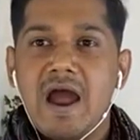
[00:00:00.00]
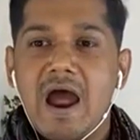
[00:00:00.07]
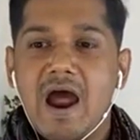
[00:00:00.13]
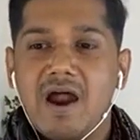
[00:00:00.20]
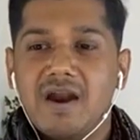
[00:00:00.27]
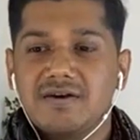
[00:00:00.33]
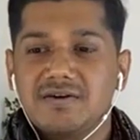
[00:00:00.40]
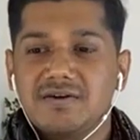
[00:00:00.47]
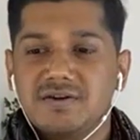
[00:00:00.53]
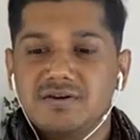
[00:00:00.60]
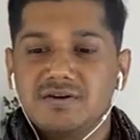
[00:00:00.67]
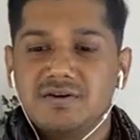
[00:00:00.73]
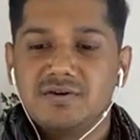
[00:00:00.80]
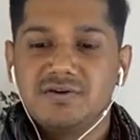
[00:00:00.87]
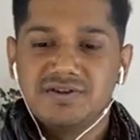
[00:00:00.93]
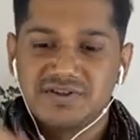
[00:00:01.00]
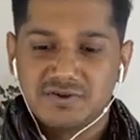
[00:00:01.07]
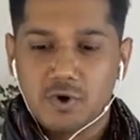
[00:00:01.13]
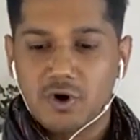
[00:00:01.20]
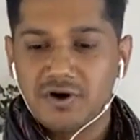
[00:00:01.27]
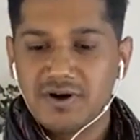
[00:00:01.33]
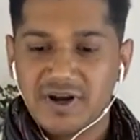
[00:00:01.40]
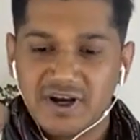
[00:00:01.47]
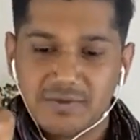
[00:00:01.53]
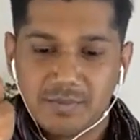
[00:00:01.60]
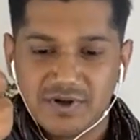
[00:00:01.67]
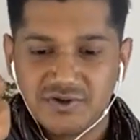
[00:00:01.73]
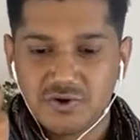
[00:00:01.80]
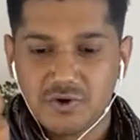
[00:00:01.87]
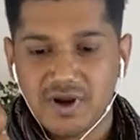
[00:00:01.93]
एंड uh, इस कोऑर्डिनेट
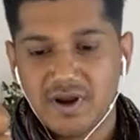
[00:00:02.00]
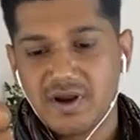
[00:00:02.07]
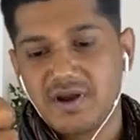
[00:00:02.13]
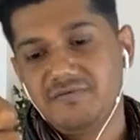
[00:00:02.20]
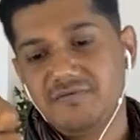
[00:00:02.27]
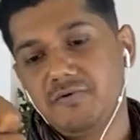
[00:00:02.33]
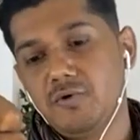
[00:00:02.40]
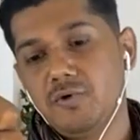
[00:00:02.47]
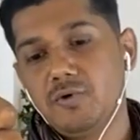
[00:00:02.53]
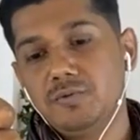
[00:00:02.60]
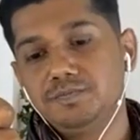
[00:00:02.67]
में जो है वो